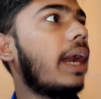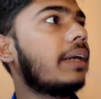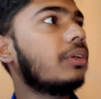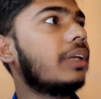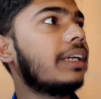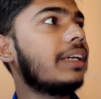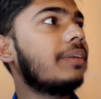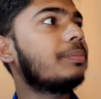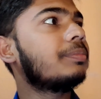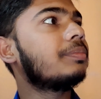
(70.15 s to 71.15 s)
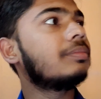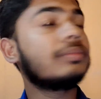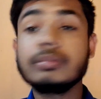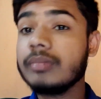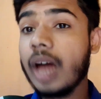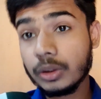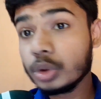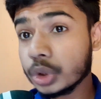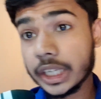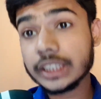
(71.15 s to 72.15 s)
এটা অধ্যায় কি
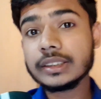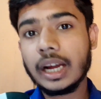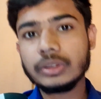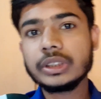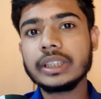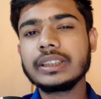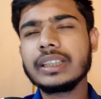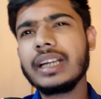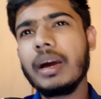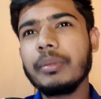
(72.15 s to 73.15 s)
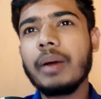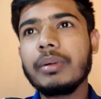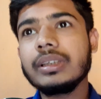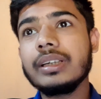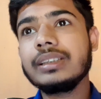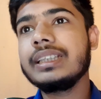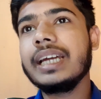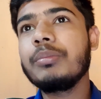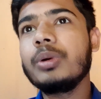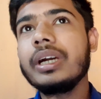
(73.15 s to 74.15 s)
আদর্শ গ্যাস আদর্শ গ্যাসের ক্ষেত্রে আমি আমার
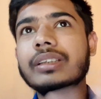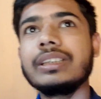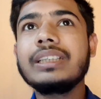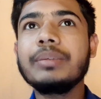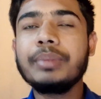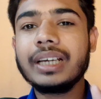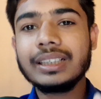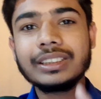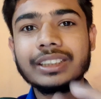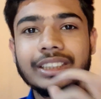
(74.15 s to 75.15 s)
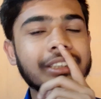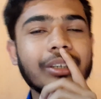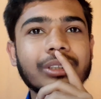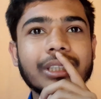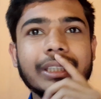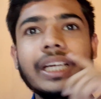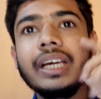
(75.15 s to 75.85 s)
সিলেট বোর্ডের যে টিপিক্যাল যে জিনিসটা হচ্ছে যে